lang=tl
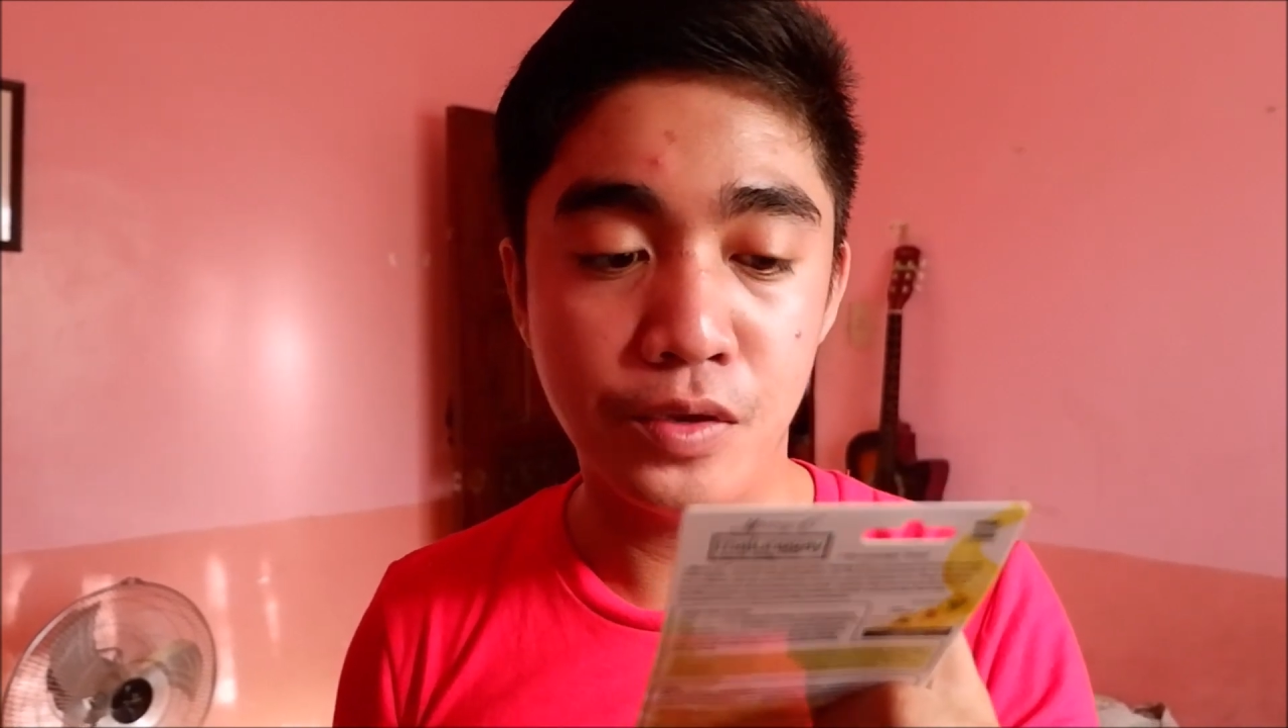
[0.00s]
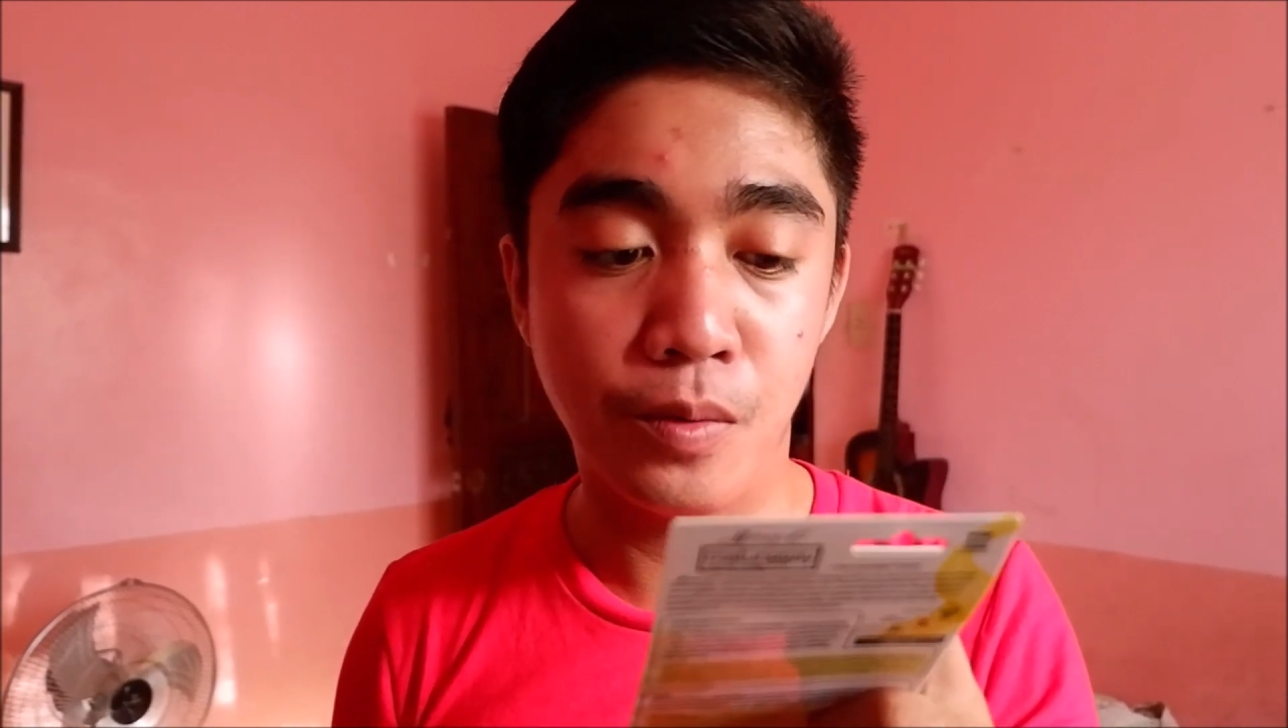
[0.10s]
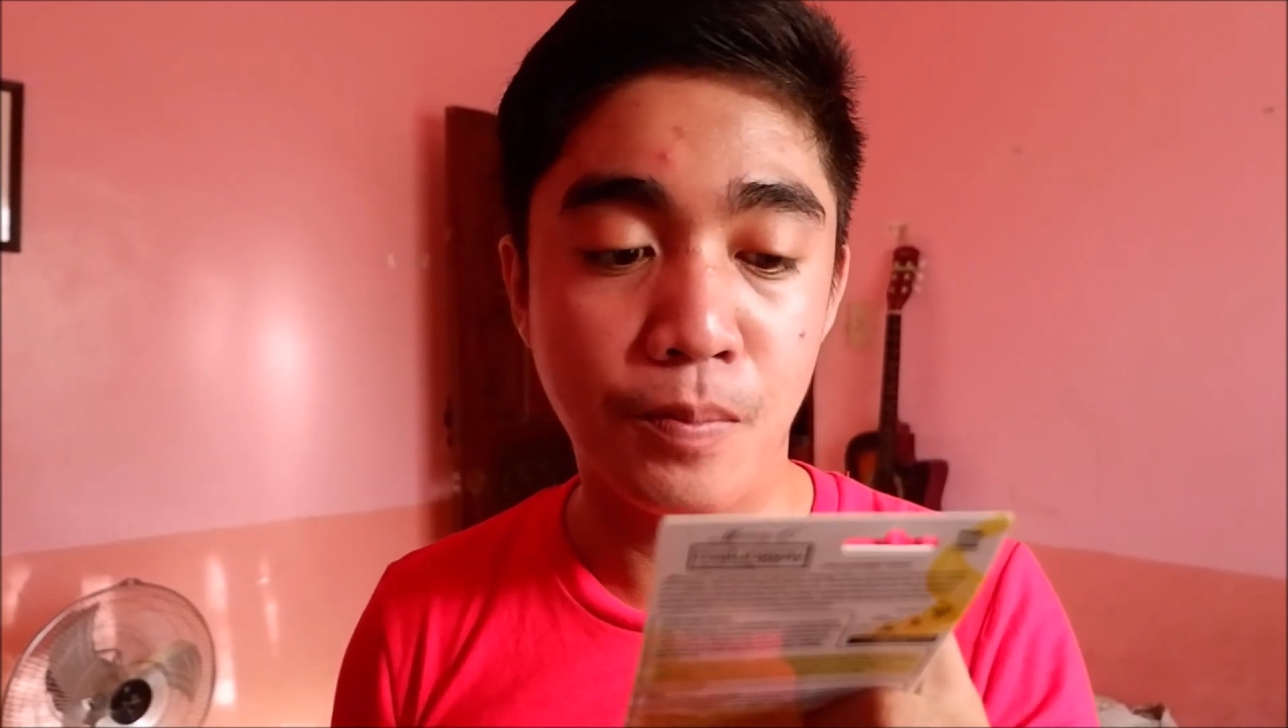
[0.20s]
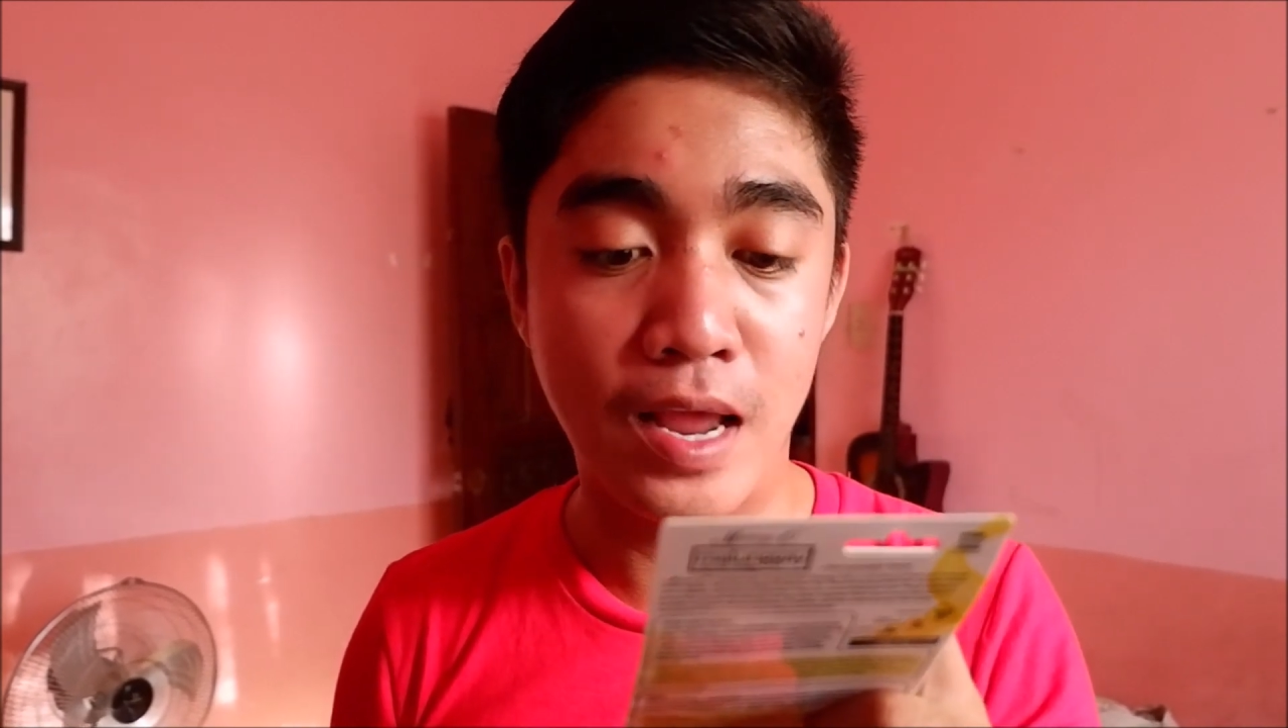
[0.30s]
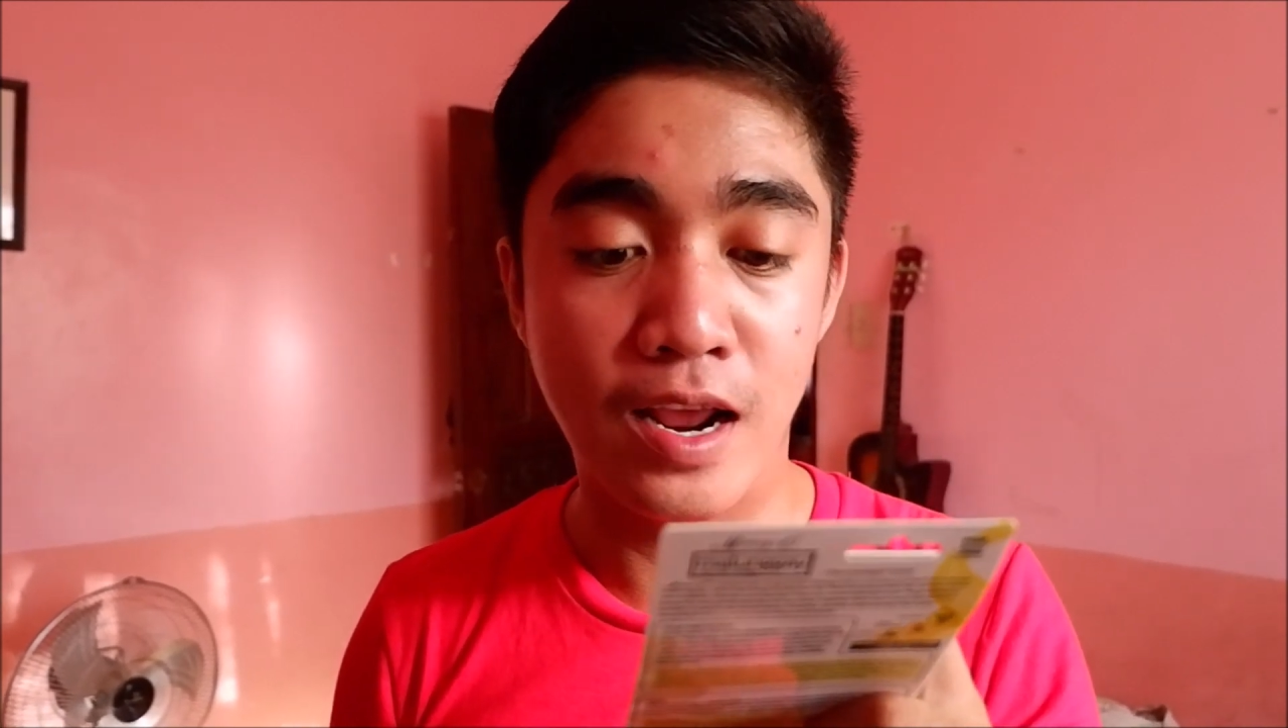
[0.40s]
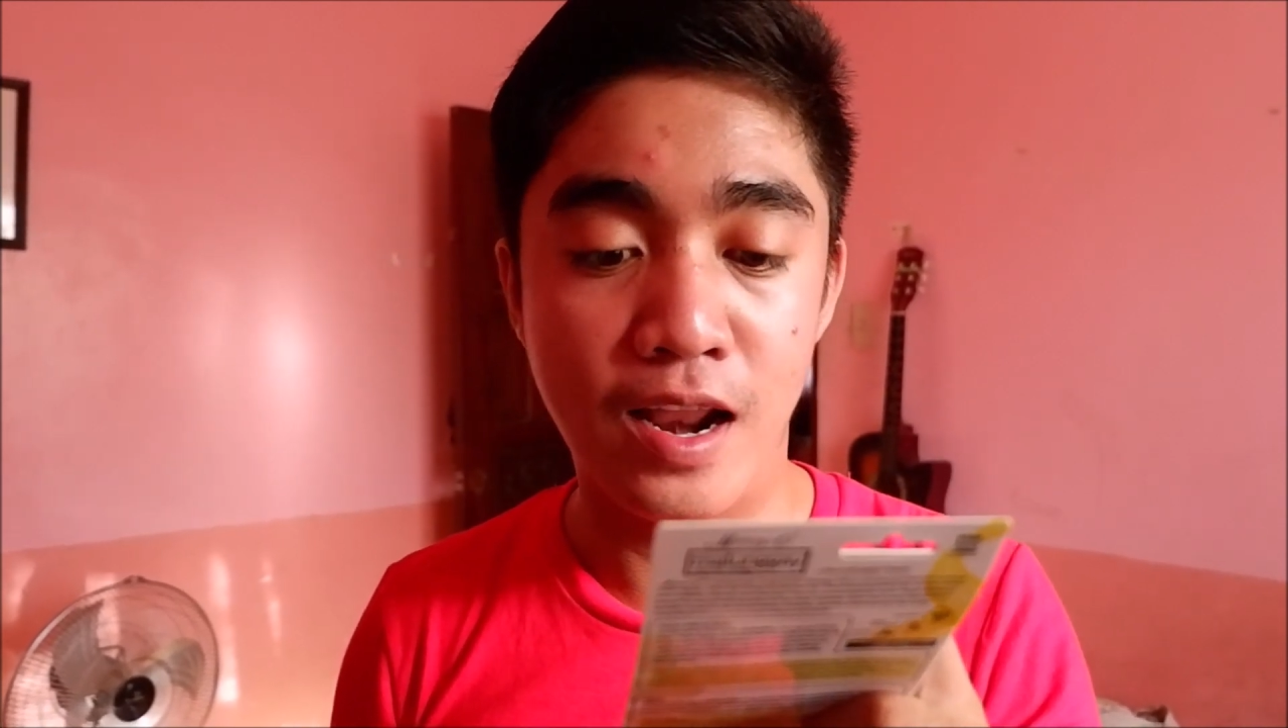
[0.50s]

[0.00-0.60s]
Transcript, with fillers: nyo para